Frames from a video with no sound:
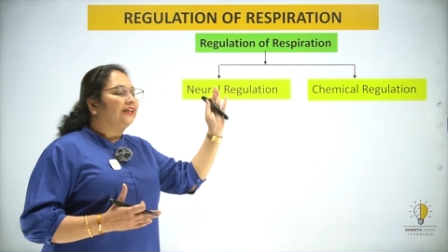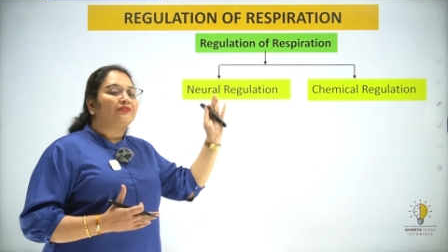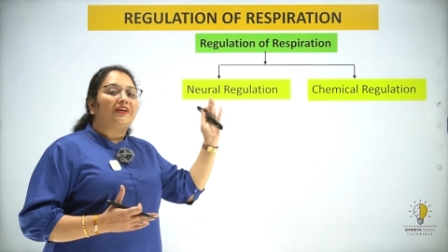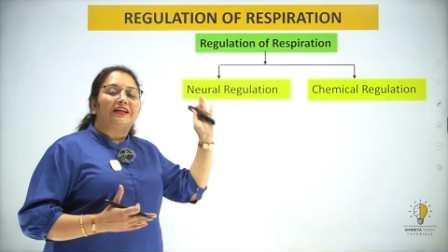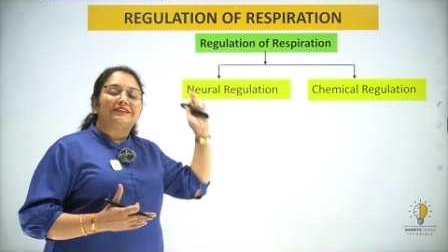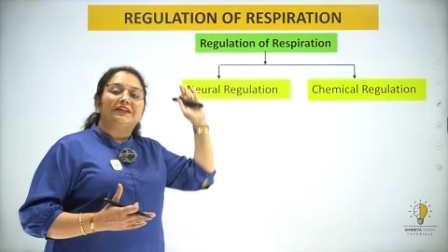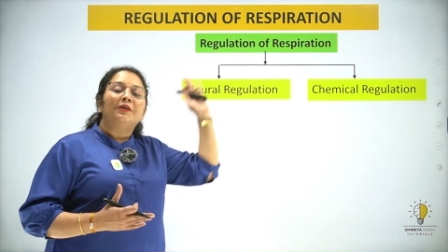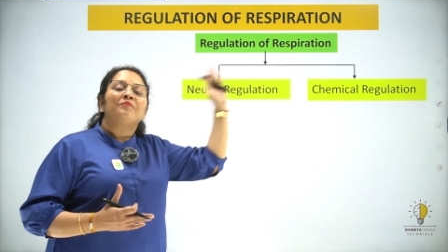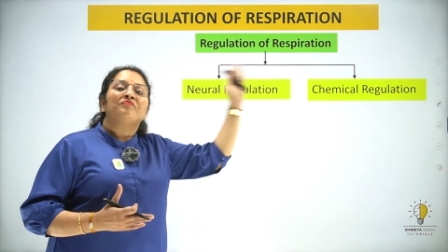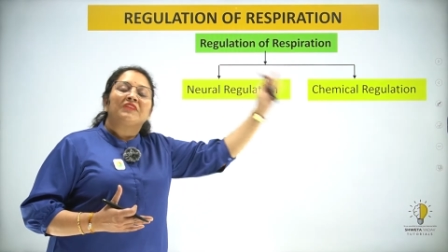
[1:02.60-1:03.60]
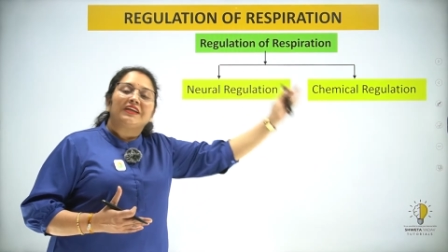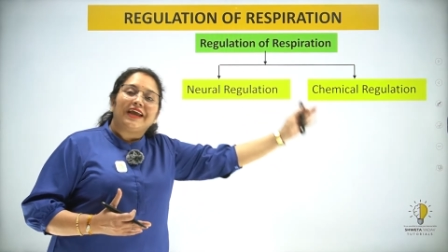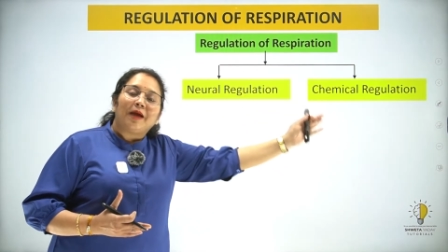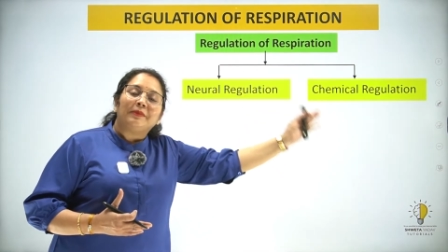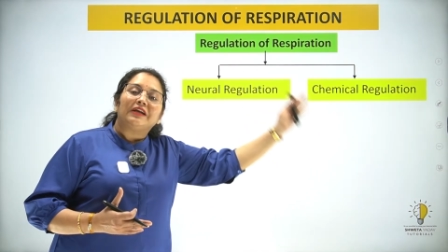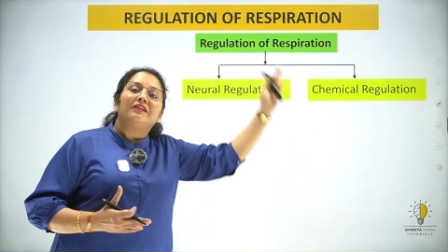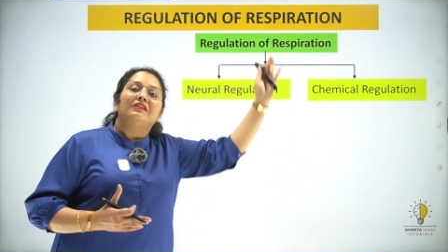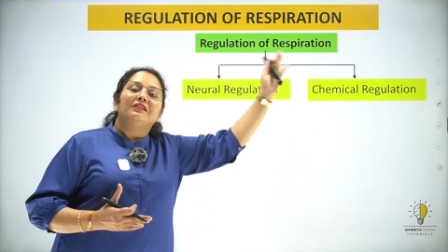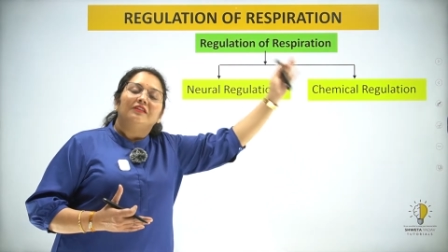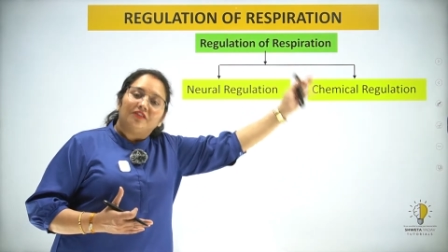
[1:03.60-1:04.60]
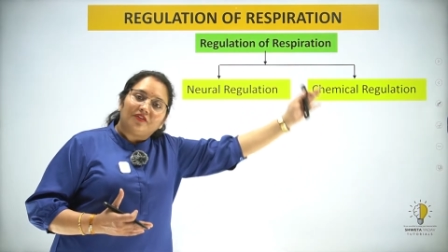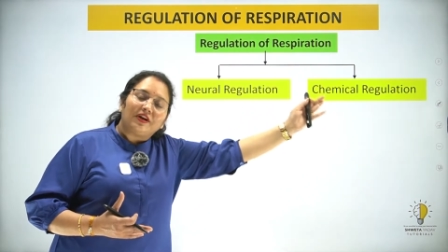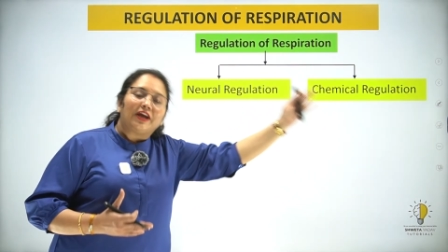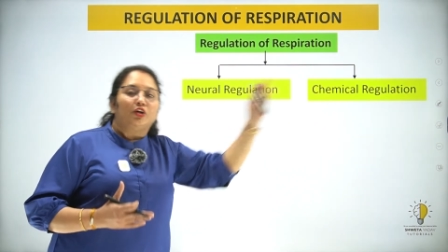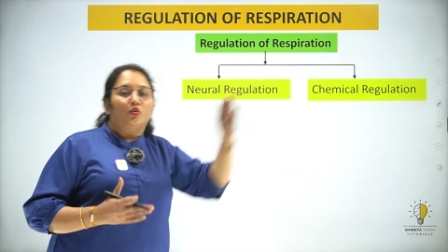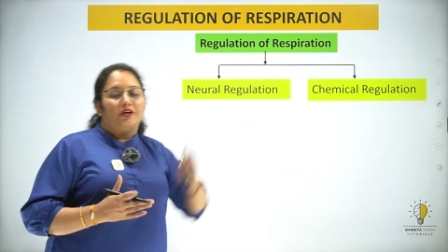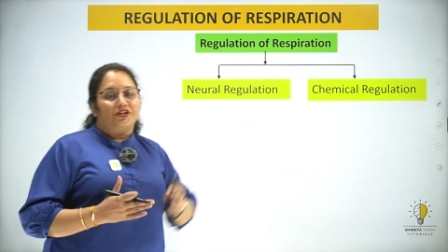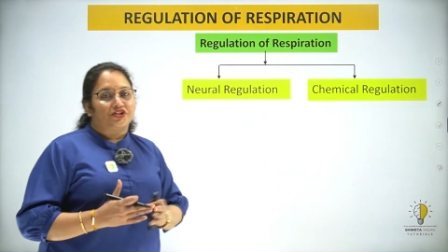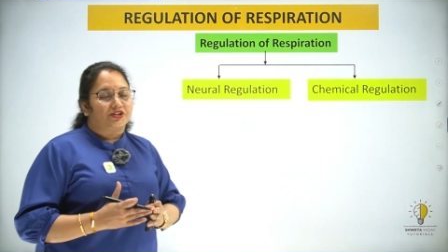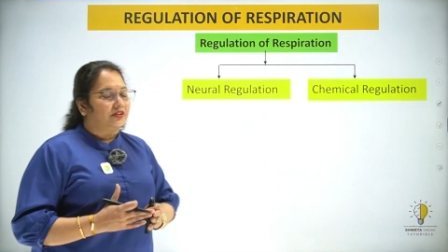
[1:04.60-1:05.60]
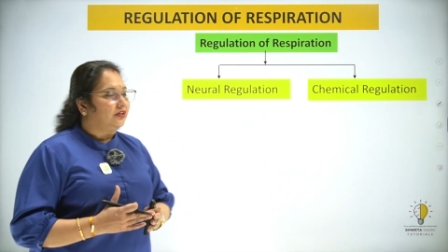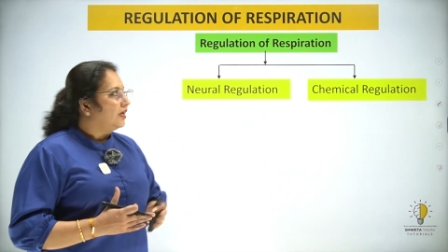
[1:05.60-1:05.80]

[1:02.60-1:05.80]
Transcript: एज वेल एज द केमिकल रेगुलेशन